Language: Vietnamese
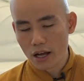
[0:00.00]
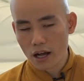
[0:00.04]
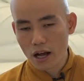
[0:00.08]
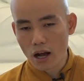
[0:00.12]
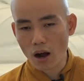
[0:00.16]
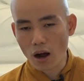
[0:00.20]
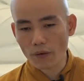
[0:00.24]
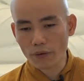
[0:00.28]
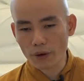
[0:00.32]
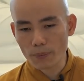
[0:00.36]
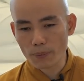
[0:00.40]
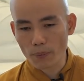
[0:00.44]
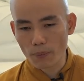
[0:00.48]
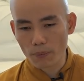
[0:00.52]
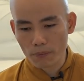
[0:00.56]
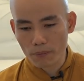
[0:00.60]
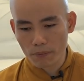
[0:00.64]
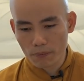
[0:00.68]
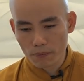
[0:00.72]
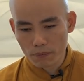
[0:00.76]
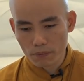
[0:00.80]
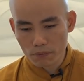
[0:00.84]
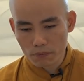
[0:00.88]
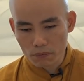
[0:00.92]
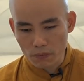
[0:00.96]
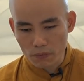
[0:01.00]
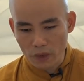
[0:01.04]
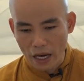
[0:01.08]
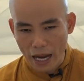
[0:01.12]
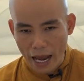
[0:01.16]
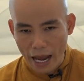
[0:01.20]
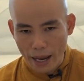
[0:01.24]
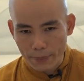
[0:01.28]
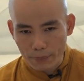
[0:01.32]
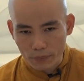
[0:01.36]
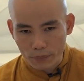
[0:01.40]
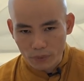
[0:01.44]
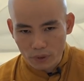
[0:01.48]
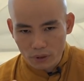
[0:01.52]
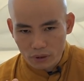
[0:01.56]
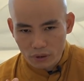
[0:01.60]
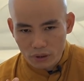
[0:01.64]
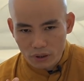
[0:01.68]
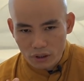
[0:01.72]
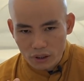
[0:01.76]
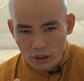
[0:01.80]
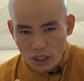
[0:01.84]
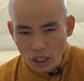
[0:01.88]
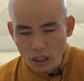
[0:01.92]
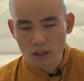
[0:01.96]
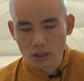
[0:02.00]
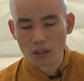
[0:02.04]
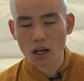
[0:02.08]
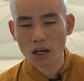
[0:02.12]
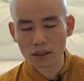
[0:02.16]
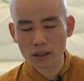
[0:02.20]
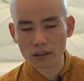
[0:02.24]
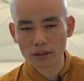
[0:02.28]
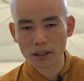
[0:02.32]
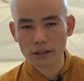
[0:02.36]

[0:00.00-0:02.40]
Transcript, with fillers: Họ phải làm rất cực